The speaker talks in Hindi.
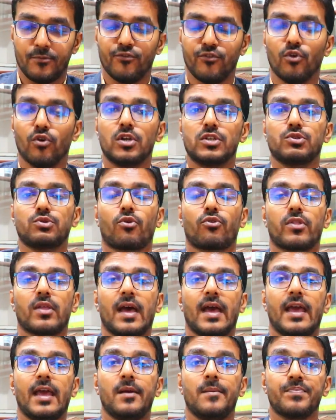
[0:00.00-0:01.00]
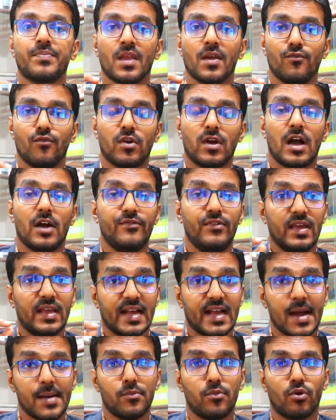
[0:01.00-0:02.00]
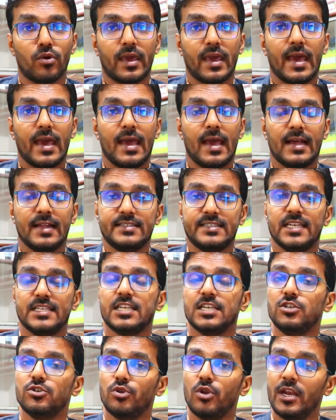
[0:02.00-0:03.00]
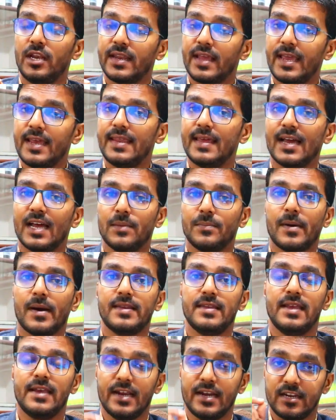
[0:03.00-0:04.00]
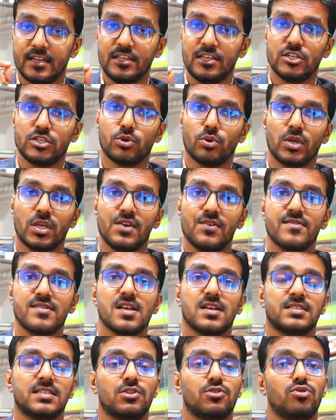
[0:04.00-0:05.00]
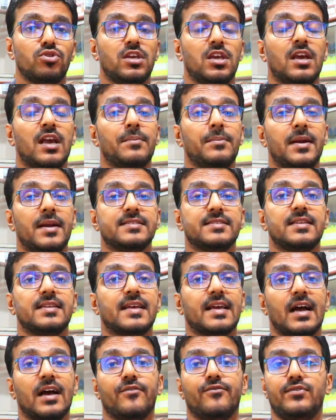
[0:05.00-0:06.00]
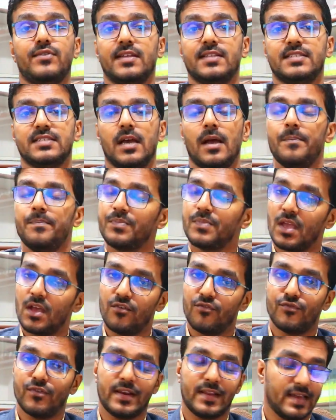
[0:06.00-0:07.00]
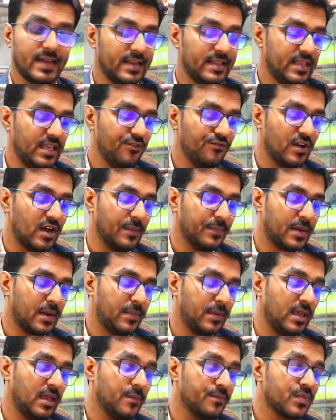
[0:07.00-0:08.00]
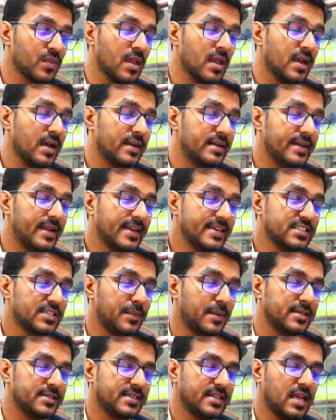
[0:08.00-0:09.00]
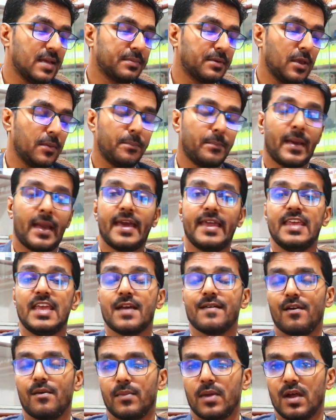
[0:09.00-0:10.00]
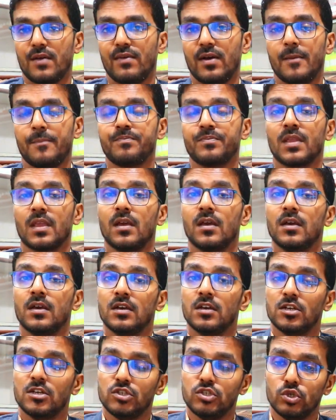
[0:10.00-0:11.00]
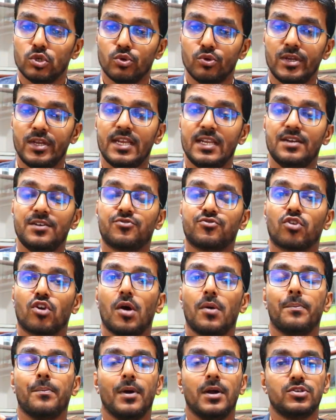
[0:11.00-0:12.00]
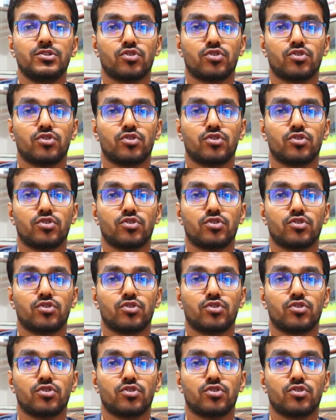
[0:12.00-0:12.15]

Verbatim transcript: फोर्स होता है वो काफ़ी कम हो गया है अच्छे से यूरिन नहीं निकल पा रही किडनी स्टोन की वजह से तो ये मेडिसिन काफ़ी अच्छा वर्क करती है वहाँ पर भी नेक्स्ट मेडिसिन आपकी पैरियावा बराबा यूरिन ड्रॉप बाय